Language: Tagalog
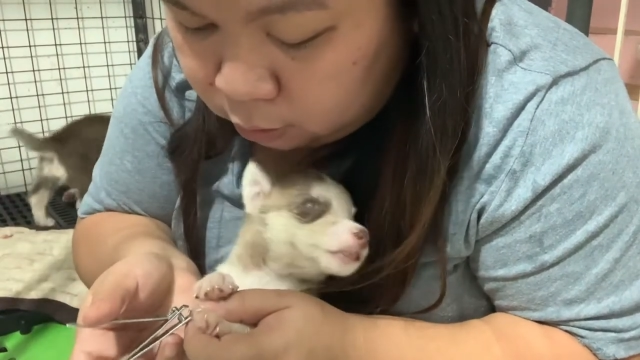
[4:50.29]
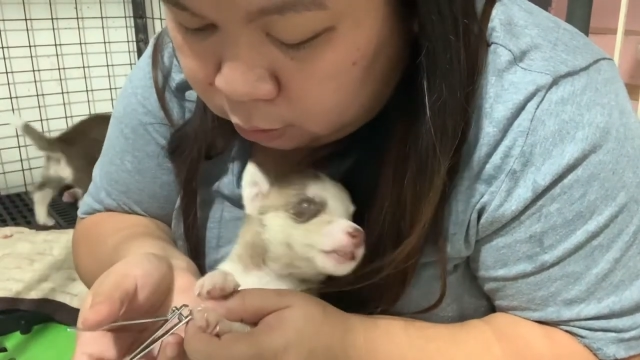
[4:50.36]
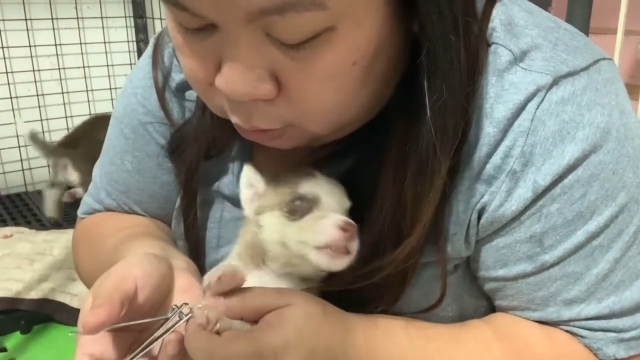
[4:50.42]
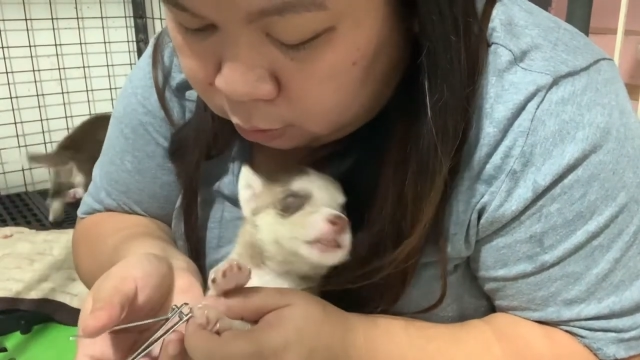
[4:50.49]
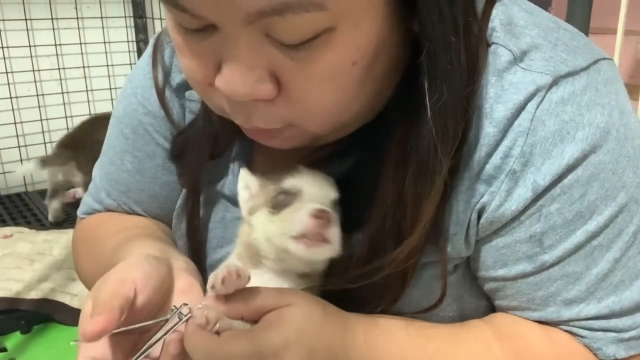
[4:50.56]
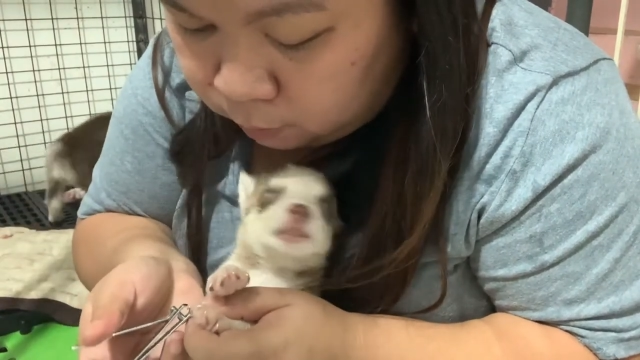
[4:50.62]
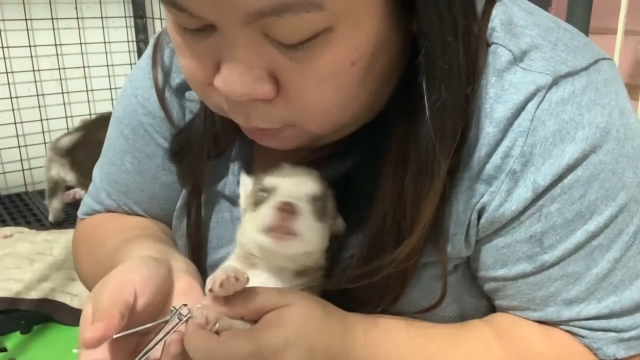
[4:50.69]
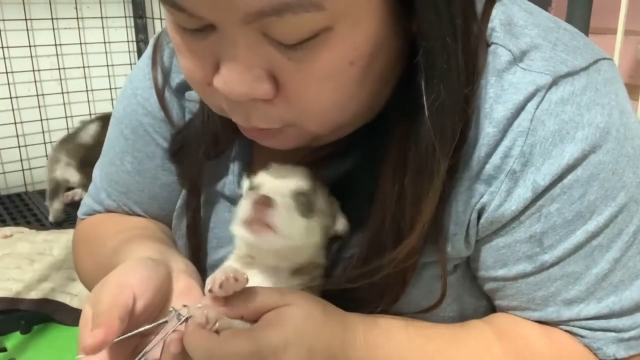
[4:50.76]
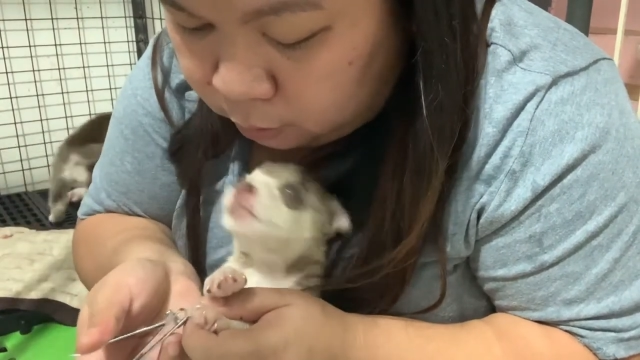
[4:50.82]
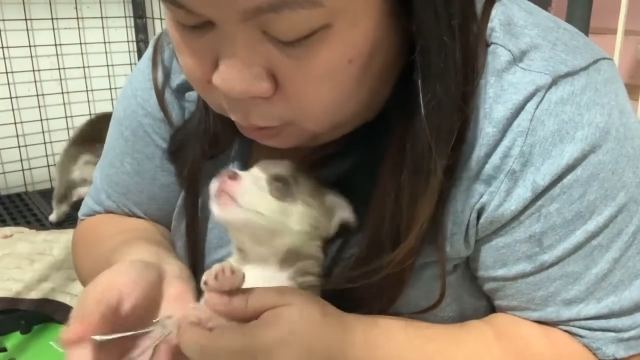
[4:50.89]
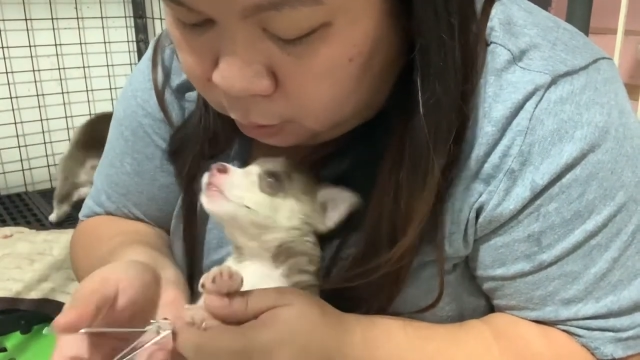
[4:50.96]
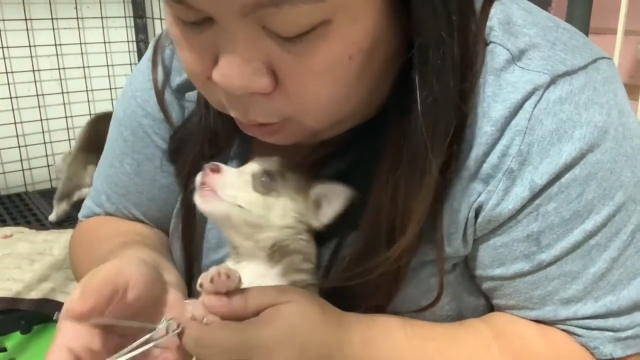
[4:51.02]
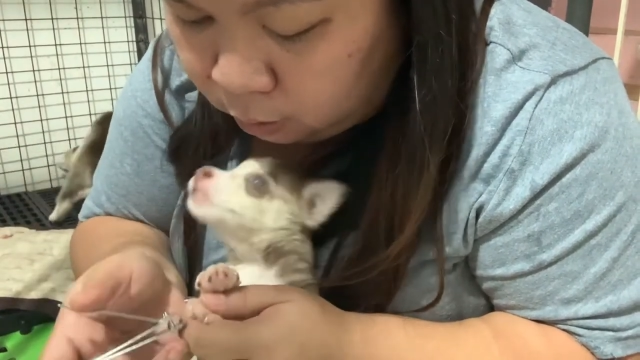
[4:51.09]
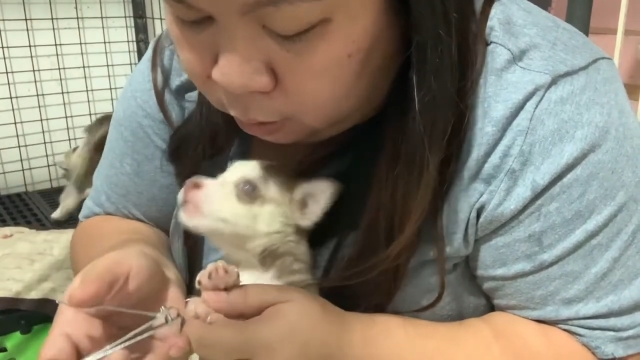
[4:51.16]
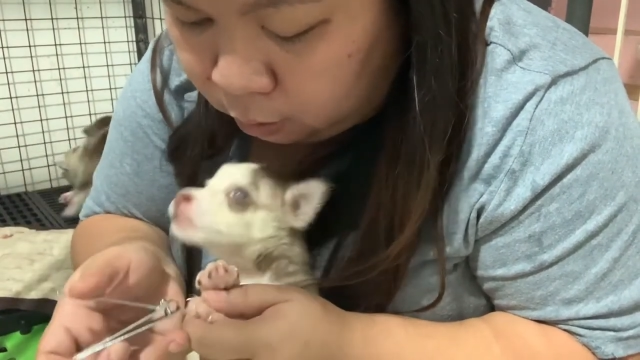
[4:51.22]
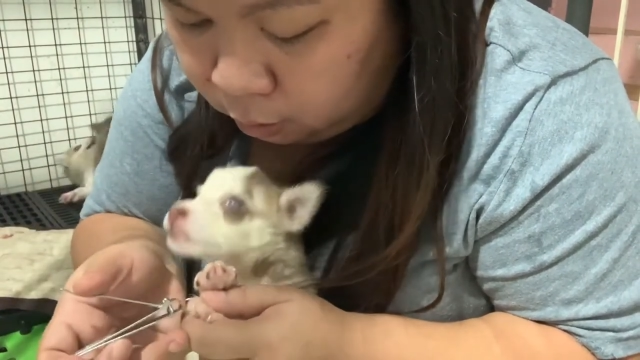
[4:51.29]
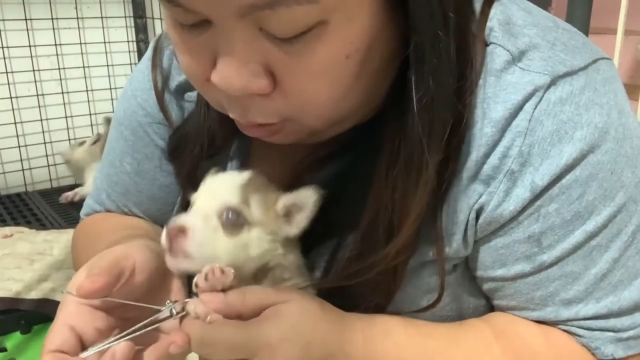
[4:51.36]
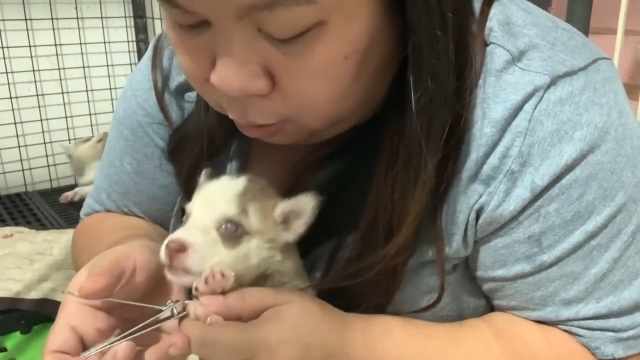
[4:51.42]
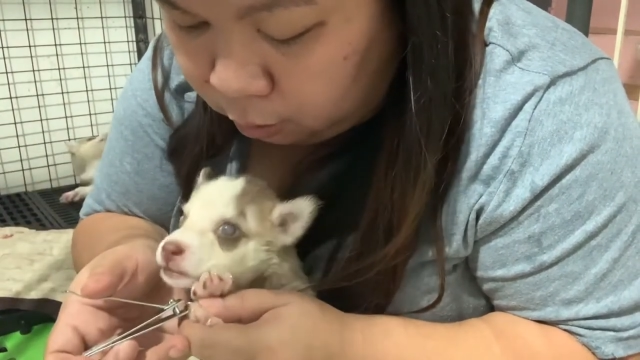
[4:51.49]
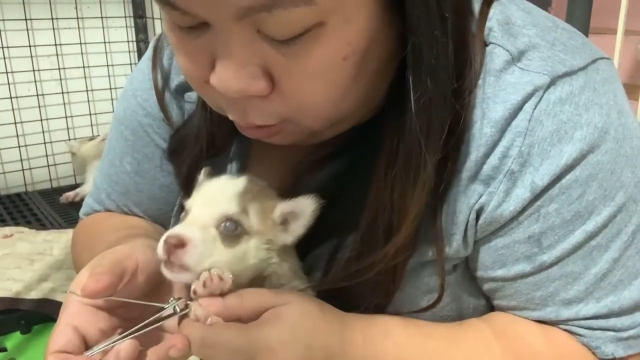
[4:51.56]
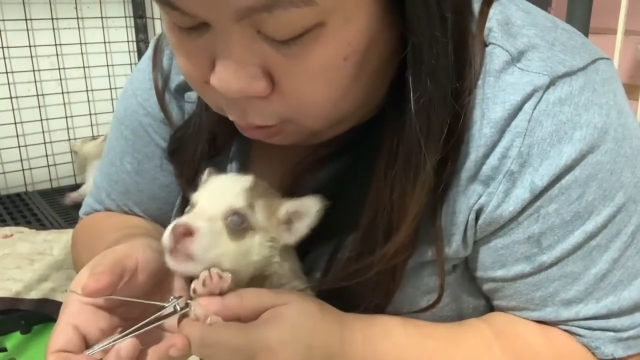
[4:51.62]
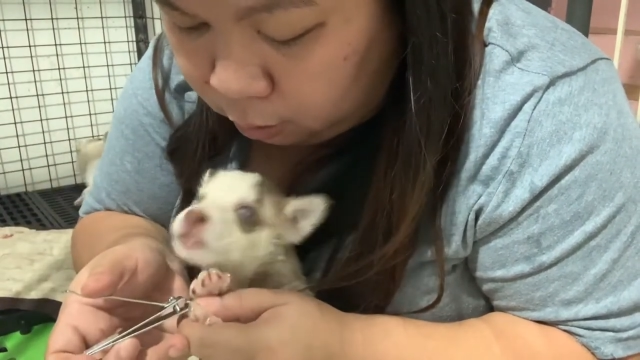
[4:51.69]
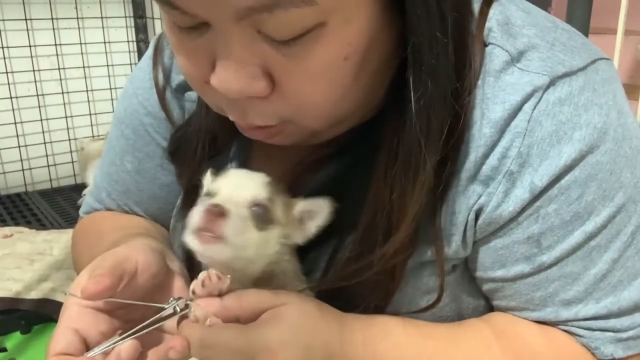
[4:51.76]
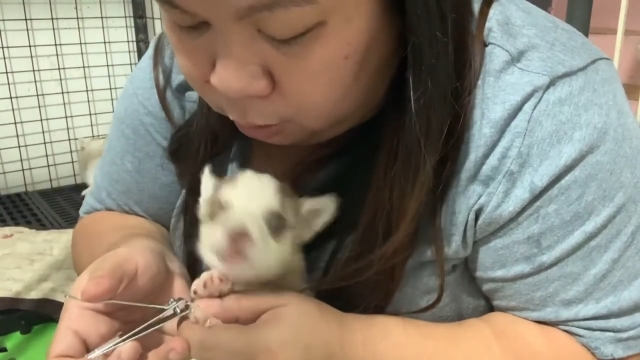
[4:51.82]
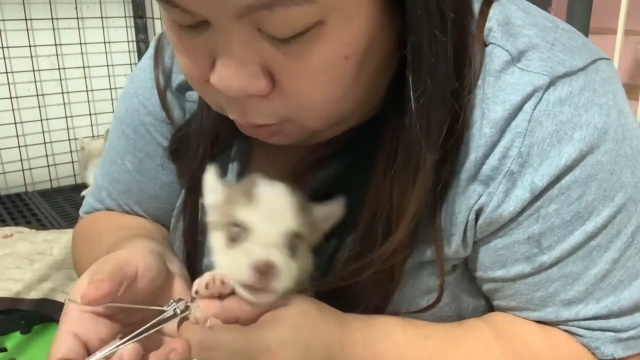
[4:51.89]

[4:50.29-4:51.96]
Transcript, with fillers: Tito Bear.